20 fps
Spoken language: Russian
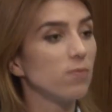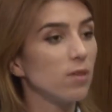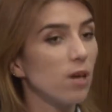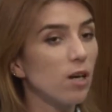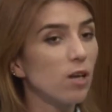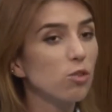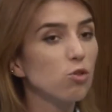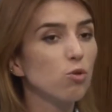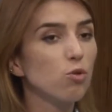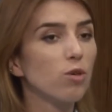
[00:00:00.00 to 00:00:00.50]

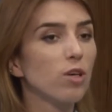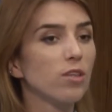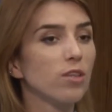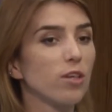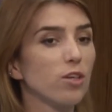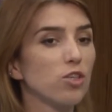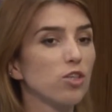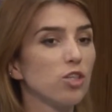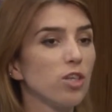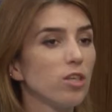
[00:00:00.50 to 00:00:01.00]
актеры от
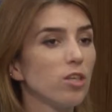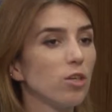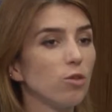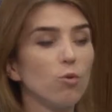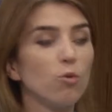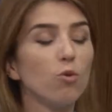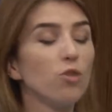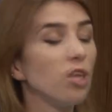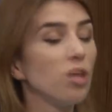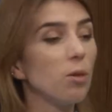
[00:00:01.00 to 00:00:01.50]
рождения,
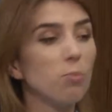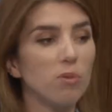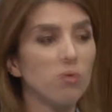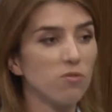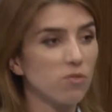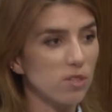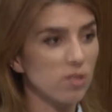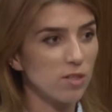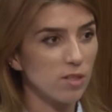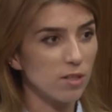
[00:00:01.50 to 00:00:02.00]
но не
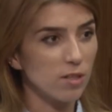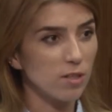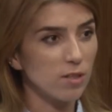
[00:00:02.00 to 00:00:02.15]
певцы. Не